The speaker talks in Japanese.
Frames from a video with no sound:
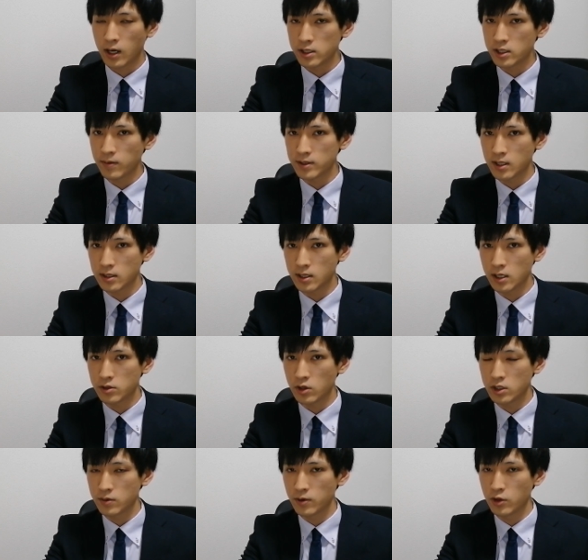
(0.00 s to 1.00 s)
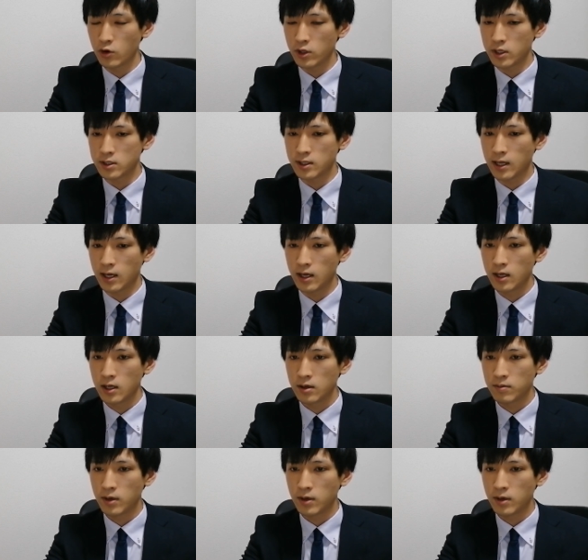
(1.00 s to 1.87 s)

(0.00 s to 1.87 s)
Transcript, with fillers: はい、じゃあまずは最初にいつも通りですね、